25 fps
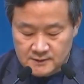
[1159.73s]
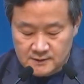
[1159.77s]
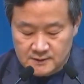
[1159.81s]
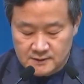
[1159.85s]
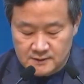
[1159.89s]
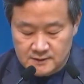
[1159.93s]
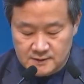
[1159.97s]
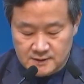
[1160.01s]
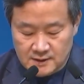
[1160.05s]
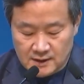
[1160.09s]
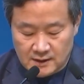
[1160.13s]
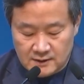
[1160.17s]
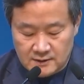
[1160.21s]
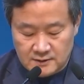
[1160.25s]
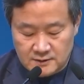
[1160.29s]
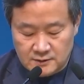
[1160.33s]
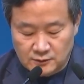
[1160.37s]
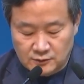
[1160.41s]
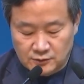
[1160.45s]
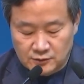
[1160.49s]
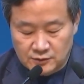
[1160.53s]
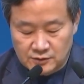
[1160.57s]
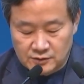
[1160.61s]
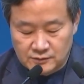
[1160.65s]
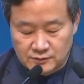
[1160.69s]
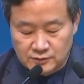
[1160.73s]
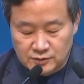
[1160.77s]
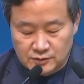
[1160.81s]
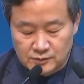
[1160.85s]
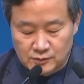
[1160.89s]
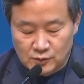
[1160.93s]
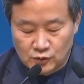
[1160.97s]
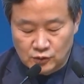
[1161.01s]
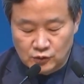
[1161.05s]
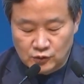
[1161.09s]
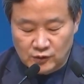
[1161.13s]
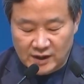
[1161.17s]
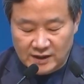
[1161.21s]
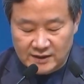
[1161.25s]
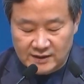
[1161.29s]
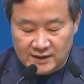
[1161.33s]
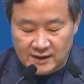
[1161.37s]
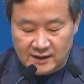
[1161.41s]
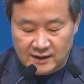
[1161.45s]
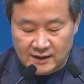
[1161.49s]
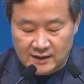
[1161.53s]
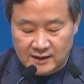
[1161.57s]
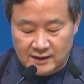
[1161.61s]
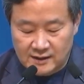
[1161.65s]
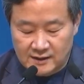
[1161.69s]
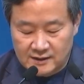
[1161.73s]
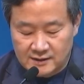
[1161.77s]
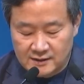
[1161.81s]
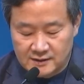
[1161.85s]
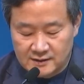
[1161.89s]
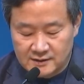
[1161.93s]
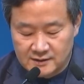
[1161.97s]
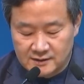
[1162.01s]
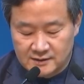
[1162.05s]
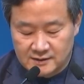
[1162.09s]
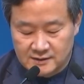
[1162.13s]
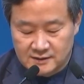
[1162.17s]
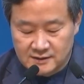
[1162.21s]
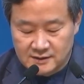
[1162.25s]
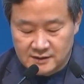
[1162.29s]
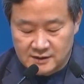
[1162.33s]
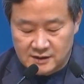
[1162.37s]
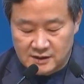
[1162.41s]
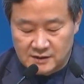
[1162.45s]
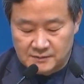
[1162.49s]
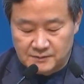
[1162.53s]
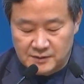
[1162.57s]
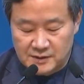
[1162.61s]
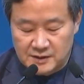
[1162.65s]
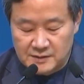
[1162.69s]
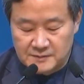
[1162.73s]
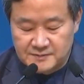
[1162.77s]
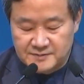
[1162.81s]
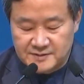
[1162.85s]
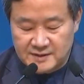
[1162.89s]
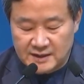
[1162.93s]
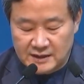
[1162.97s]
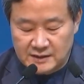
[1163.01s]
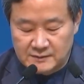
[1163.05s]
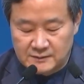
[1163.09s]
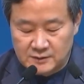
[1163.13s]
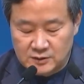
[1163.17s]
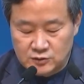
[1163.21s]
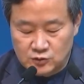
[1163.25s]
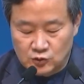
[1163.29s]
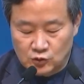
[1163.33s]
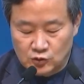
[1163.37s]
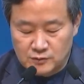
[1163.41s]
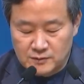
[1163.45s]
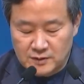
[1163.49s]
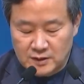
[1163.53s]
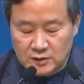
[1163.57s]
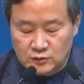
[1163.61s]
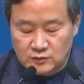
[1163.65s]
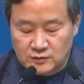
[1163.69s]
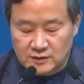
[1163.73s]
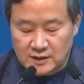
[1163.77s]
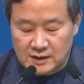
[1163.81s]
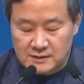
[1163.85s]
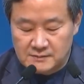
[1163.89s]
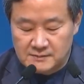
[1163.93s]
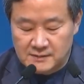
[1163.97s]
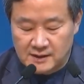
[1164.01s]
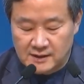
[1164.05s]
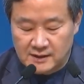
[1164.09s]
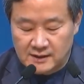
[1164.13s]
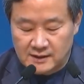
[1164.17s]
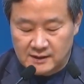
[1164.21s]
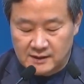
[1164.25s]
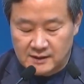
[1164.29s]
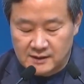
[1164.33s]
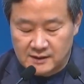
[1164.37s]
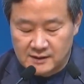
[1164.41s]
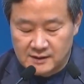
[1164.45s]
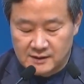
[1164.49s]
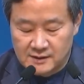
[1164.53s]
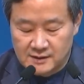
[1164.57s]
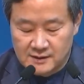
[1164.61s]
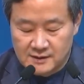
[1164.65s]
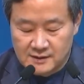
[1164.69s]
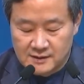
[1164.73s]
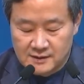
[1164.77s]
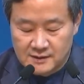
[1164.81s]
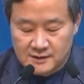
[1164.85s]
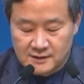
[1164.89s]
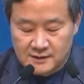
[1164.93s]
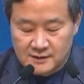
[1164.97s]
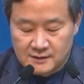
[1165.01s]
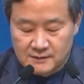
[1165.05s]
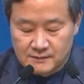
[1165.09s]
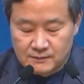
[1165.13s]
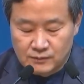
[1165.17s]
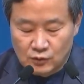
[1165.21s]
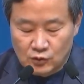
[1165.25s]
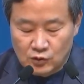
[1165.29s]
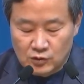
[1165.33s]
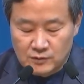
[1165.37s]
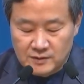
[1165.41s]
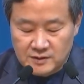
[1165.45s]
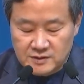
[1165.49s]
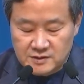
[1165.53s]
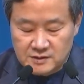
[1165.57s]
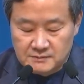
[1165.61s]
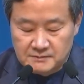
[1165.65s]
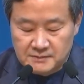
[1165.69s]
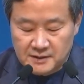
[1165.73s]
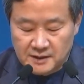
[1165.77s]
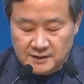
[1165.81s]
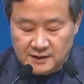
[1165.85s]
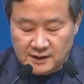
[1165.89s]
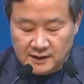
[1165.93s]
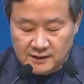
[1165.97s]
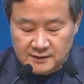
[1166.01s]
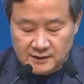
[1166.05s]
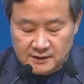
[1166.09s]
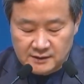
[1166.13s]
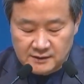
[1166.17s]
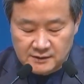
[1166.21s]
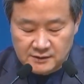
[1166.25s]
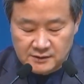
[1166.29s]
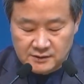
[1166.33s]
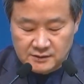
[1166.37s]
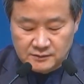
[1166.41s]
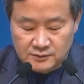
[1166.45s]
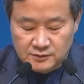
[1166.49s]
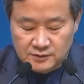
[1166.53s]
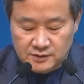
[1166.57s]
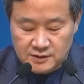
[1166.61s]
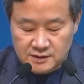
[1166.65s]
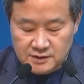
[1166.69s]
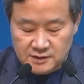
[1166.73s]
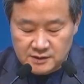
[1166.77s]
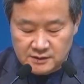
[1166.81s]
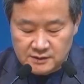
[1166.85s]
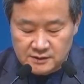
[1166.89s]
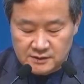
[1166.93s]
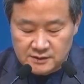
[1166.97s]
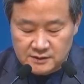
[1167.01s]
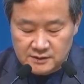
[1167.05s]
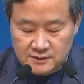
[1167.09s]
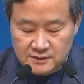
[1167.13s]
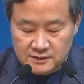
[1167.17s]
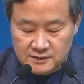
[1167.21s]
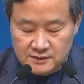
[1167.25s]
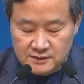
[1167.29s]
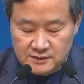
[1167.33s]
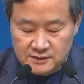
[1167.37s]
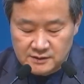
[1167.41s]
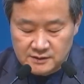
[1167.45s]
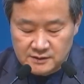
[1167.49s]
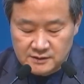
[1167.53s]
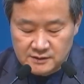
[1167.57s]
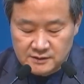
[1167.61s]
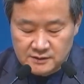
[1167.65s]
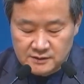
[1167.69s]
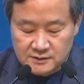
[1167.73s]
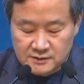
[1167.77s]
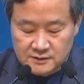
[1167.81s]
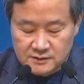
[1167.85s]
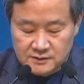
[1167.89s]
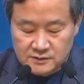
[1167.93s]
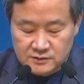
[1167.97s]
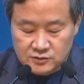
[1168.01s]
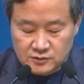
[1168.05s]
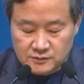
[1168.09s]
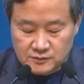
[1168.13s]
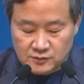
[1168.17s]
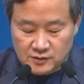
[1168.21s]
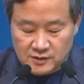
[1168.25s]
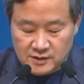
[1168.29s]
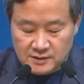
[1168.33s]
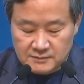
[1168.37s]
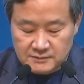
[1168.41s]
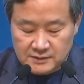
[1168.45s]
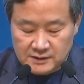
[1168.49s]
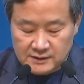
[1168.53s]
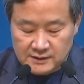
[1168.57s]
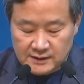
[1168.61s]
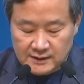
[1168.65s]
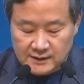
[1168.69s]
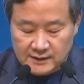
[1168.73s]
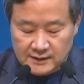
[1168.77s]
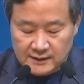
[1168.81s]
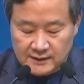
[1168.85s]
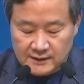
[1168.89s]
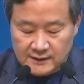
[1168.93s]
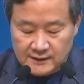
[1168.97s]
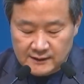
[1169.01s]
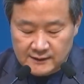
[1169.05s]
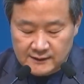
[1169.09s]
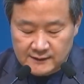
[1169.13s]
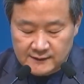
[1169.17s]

사랑하는 성도 여러분들 모두가 다 이 빌립사님을 조금이라도 닮아 복음의 전파자가 되는 여러분 되시기를 축복합니다.